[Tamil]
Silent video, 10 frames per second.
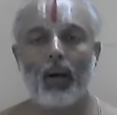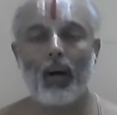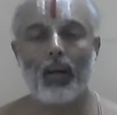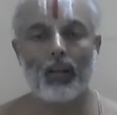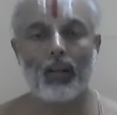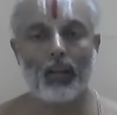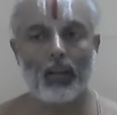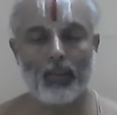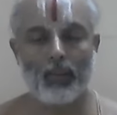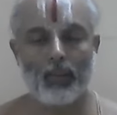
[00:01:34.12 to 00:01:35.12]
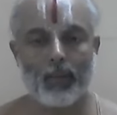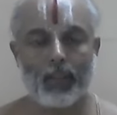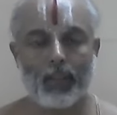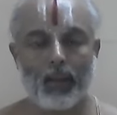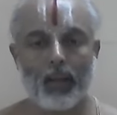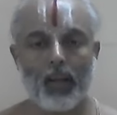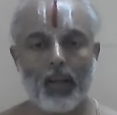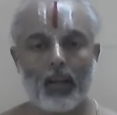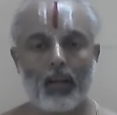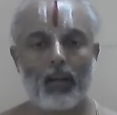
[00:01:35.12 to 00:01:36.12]
ஆறு திவ்ய பிரபந்தங்களை
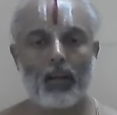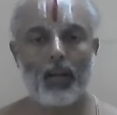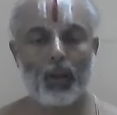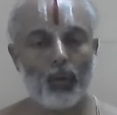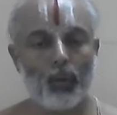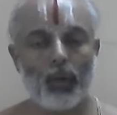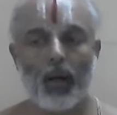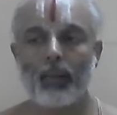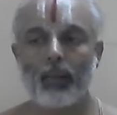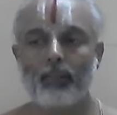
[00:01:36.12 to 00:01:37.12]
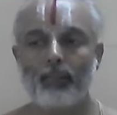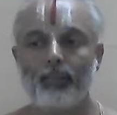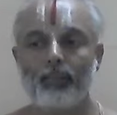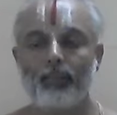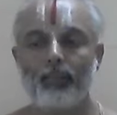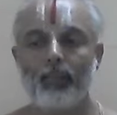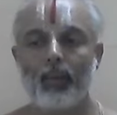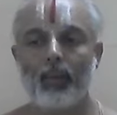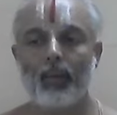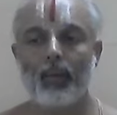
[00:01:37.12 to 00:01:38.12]
அருளியுள்ளார்
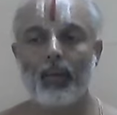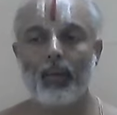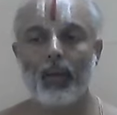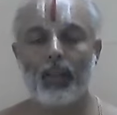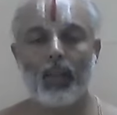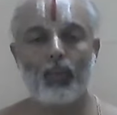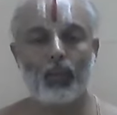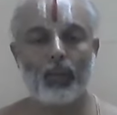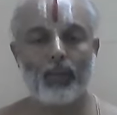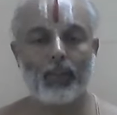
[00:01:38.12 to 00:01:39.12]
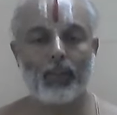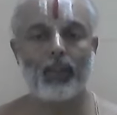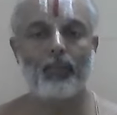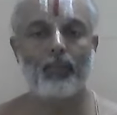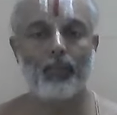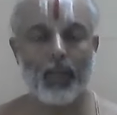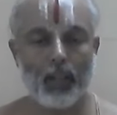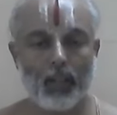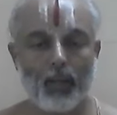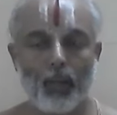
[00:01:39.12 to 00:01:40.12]
அதிலே முதல் பிரபந்தம் பெரிய
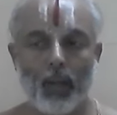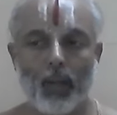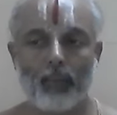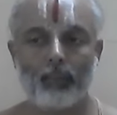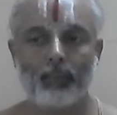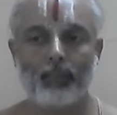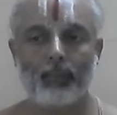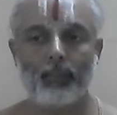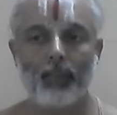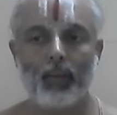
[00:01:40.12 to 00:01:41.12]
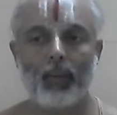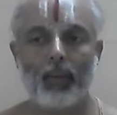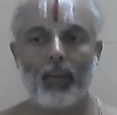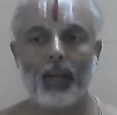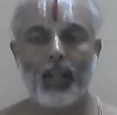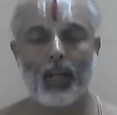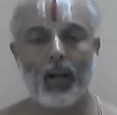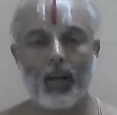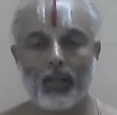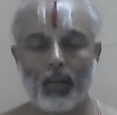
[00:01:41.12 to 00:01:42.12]
திருமொழி அதற்கு
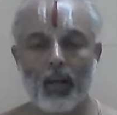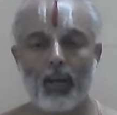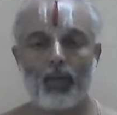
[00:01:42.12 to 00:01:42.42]
அடுத்ததாக